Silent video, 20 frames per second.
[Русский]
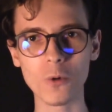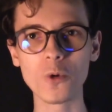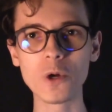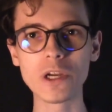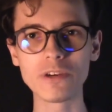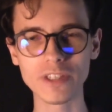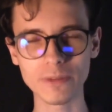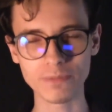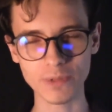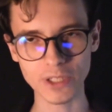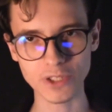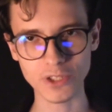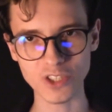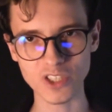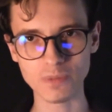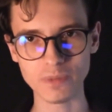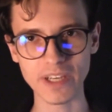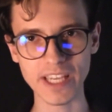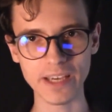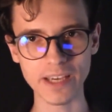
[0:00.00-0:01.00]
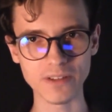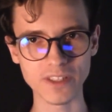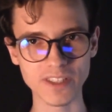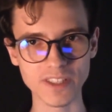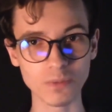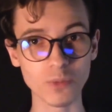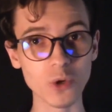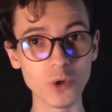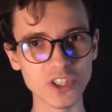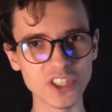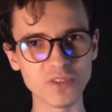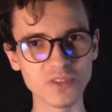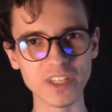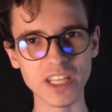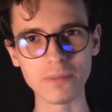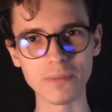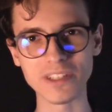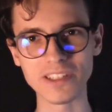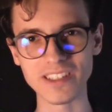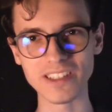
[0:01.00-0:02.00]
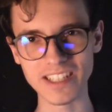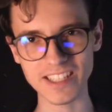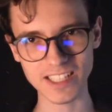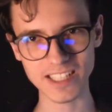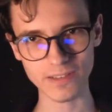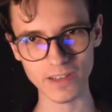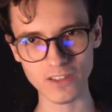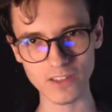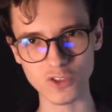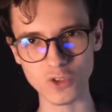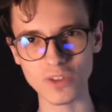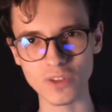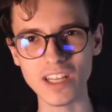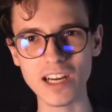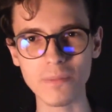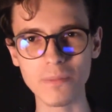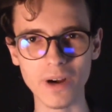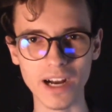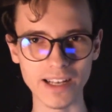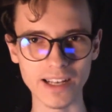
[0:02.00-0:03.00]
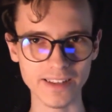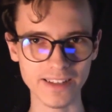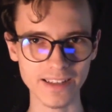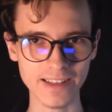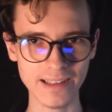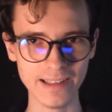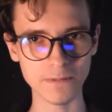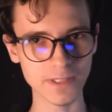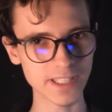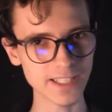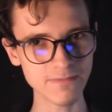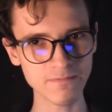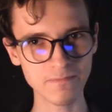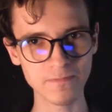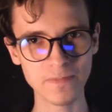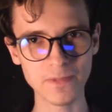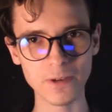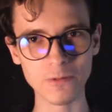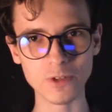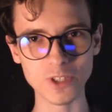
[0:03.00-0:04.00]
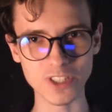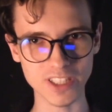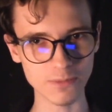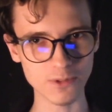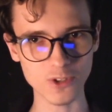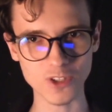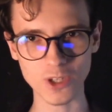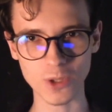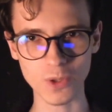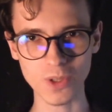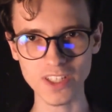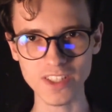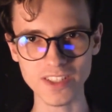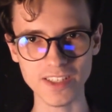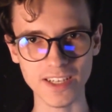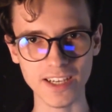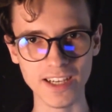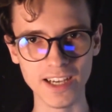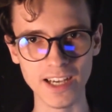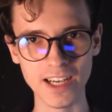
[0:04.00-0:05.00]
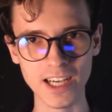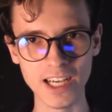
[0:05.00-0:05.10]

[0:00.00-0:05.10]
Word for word: у Evan Pictures появится больше времени нарисовать все нормально, да? Вы же со мной согласны?